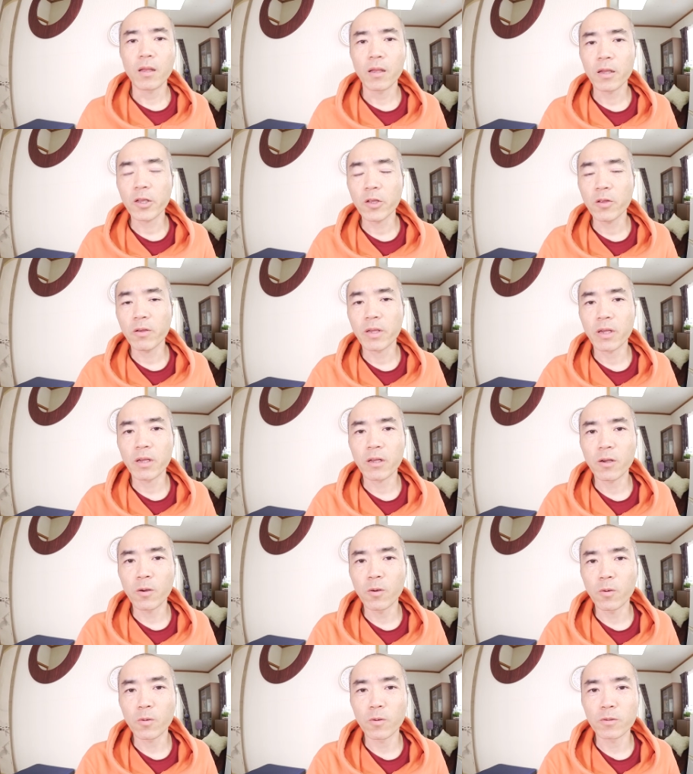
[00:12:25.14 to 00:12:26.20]
え今日の結果
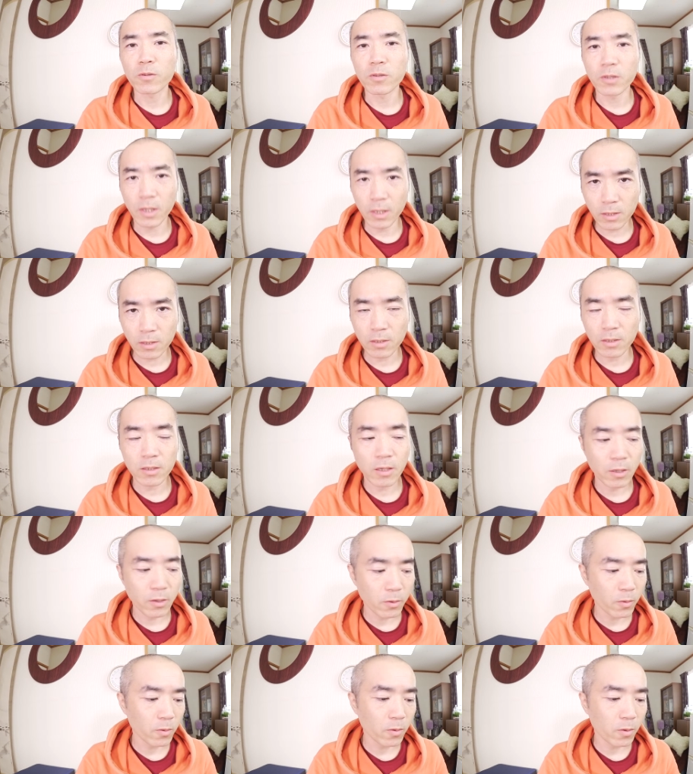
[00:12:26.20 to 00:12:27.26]
報告です。
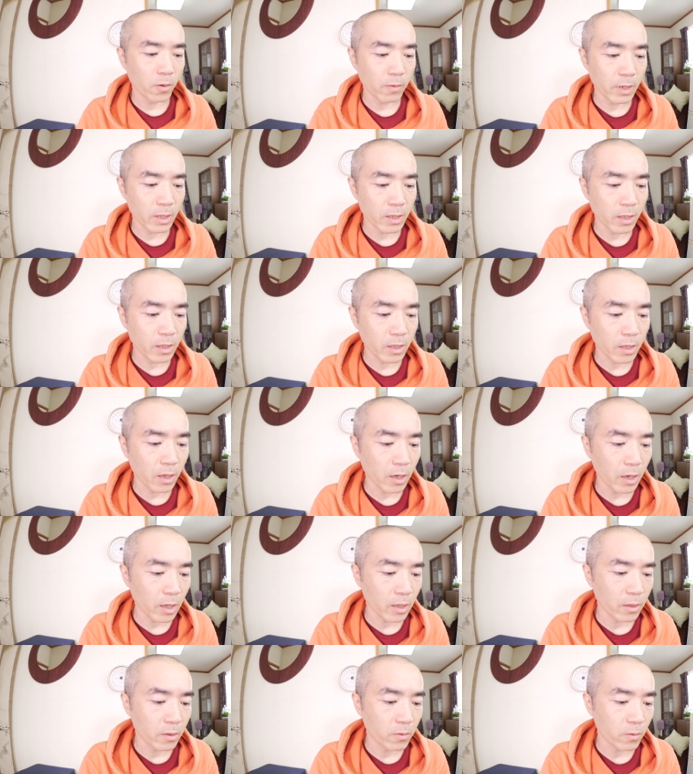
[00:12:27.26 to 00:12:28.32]
今日は天気晴
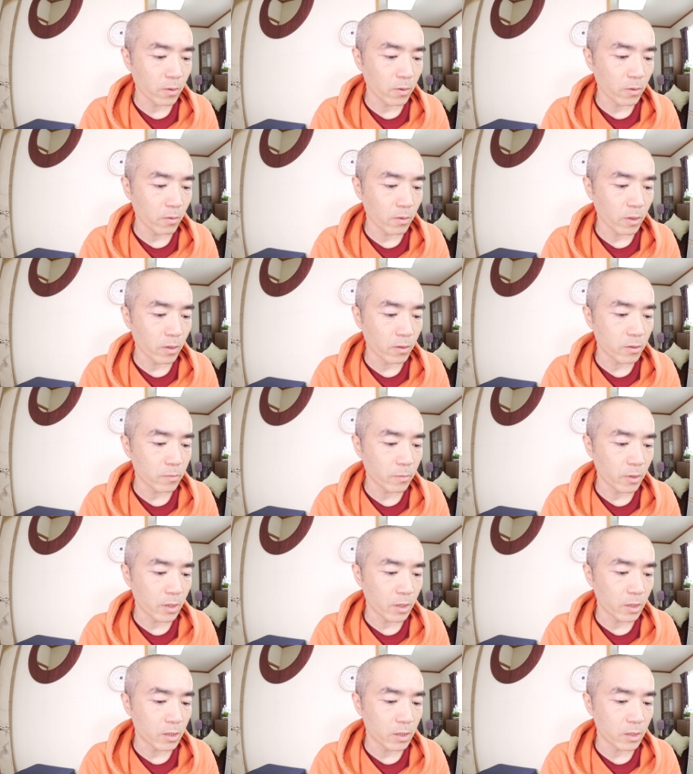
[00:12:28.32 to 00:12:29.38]
れ、時々曇
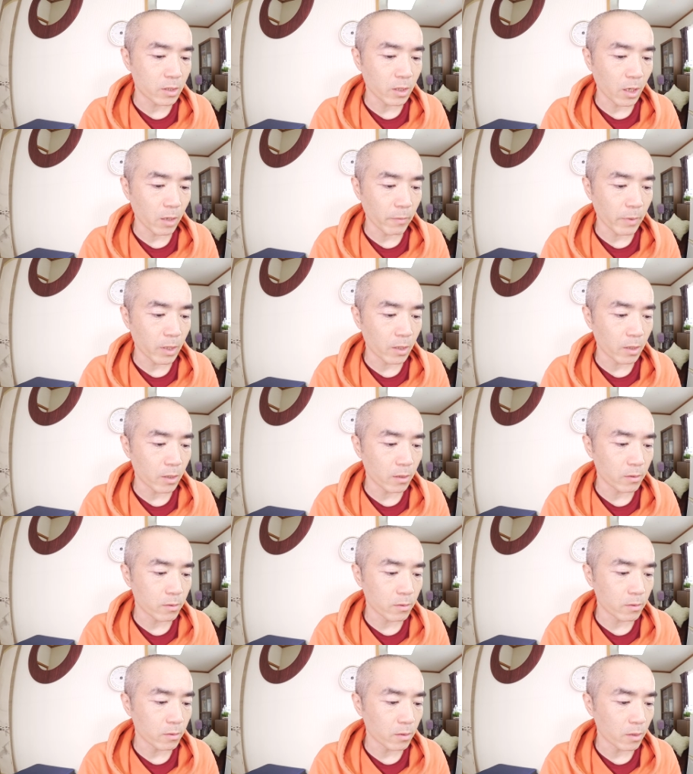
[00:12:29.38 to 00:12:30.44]
り、一時雨で
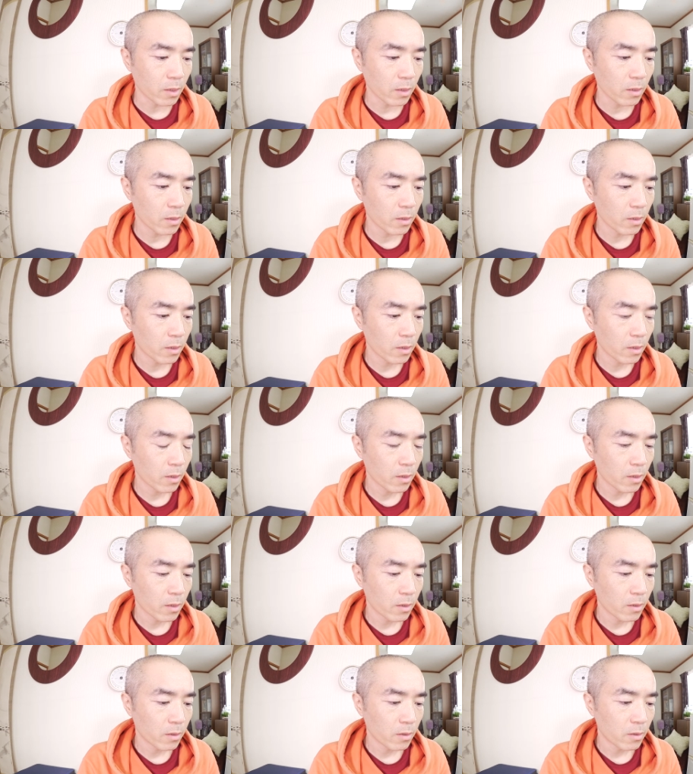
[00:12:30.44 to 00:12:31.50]
すね。
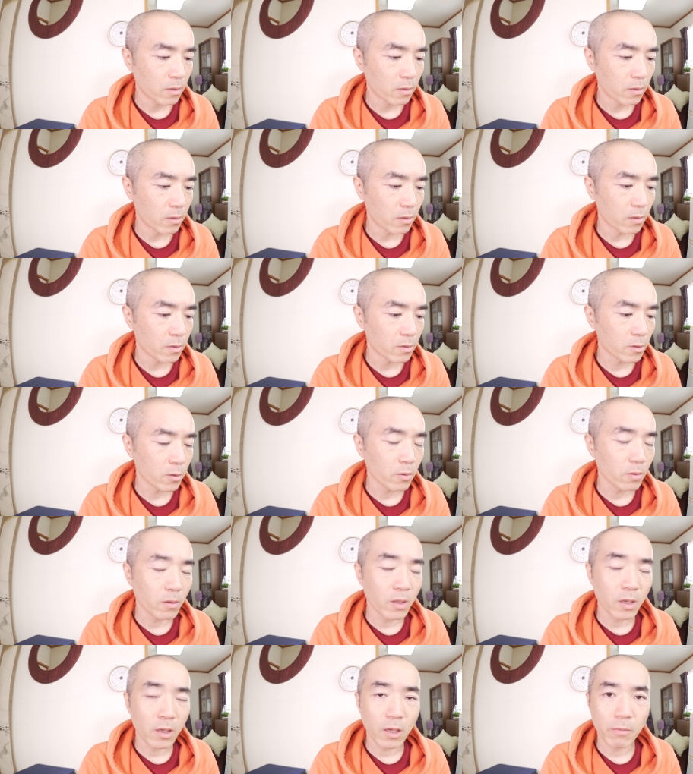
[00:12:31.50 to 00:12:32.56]
うん、ちょっ
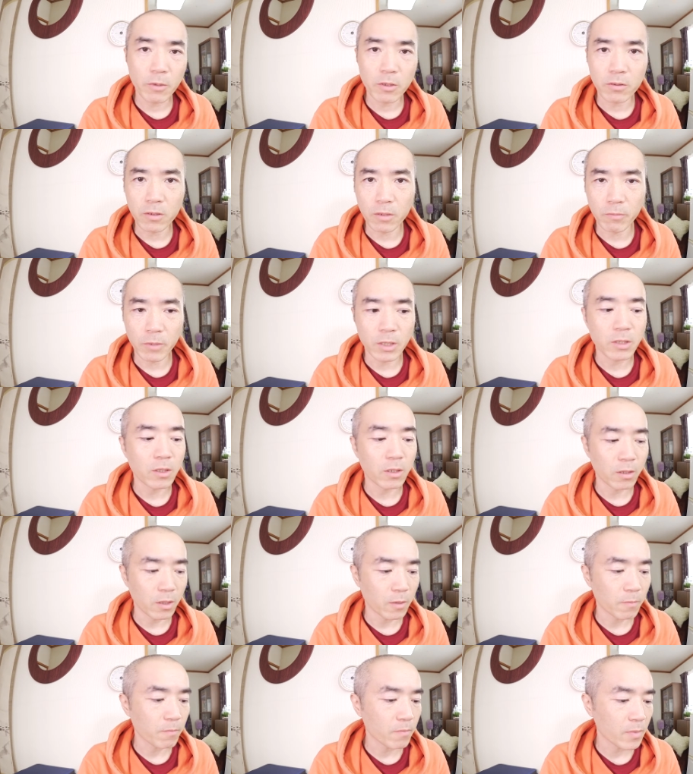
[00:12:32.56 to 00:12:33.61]
とだけ雨降りました
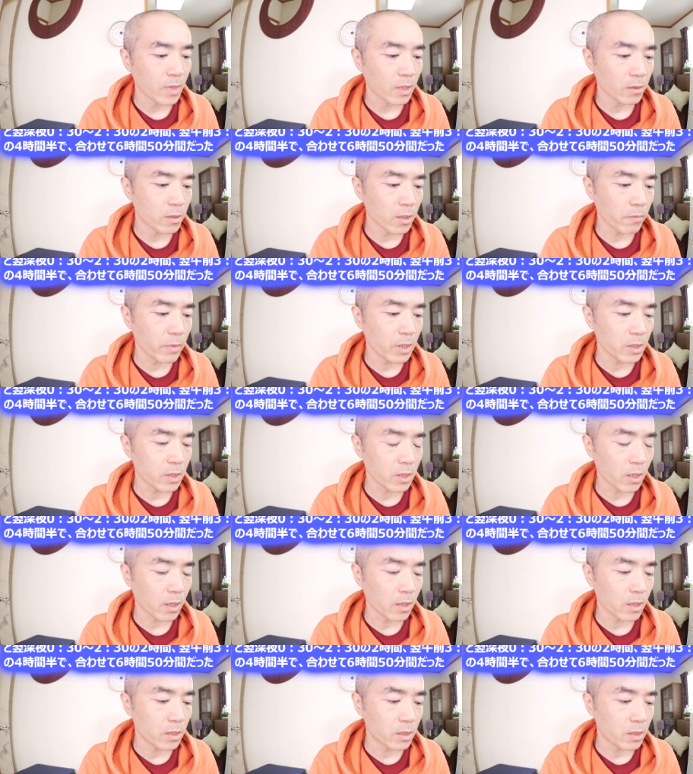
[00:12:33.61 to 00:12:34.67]
ね。睡眠時
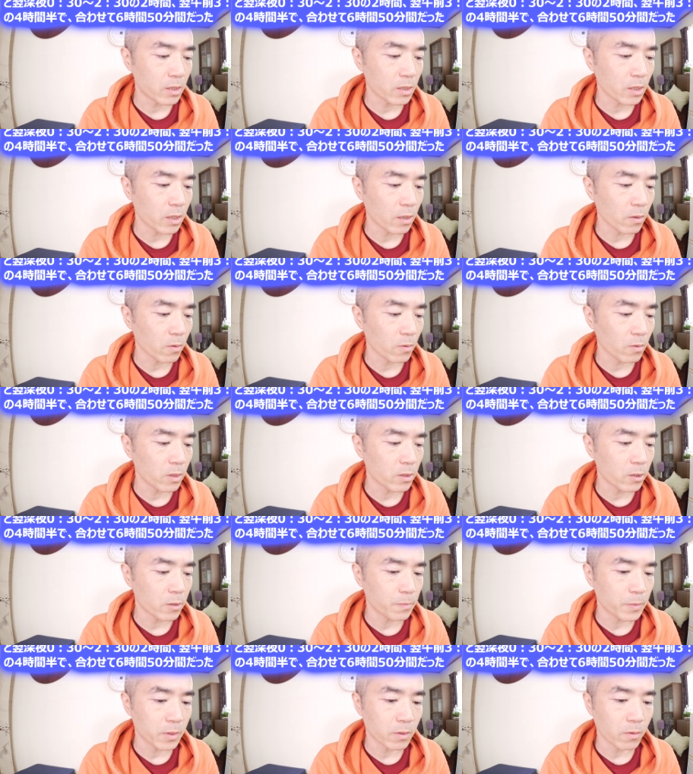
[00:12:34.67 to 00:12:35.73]
間7時間と
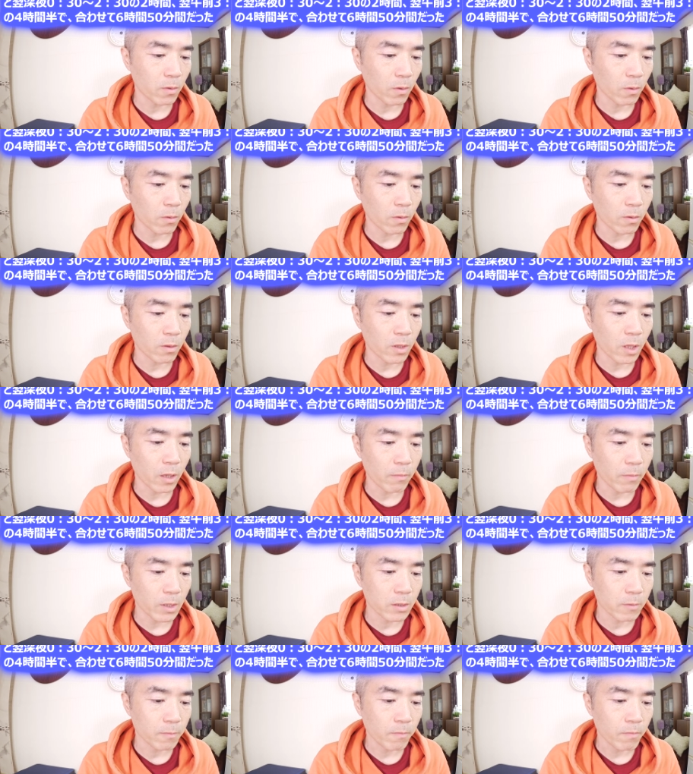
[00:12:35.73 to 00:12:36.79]
20分ほどとってい
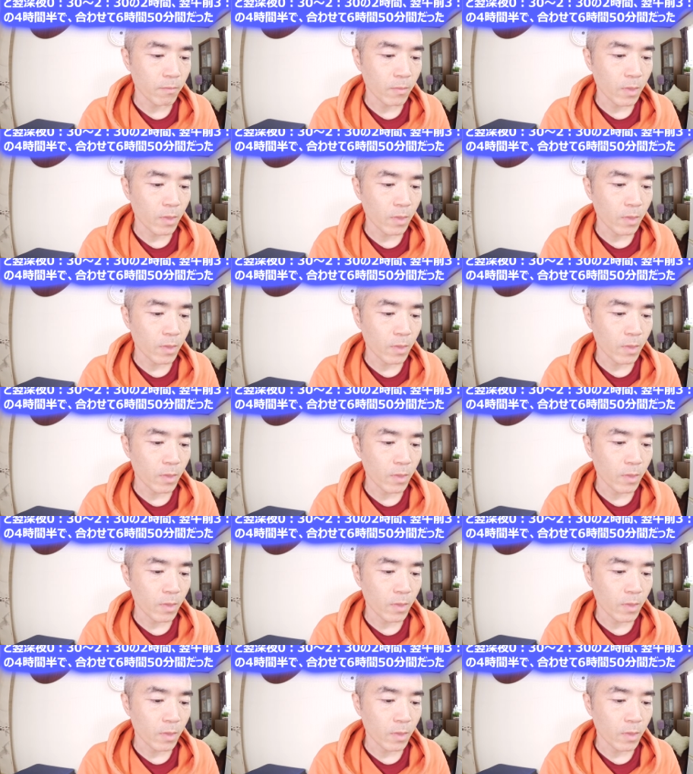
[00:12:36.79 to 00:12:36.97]
ます。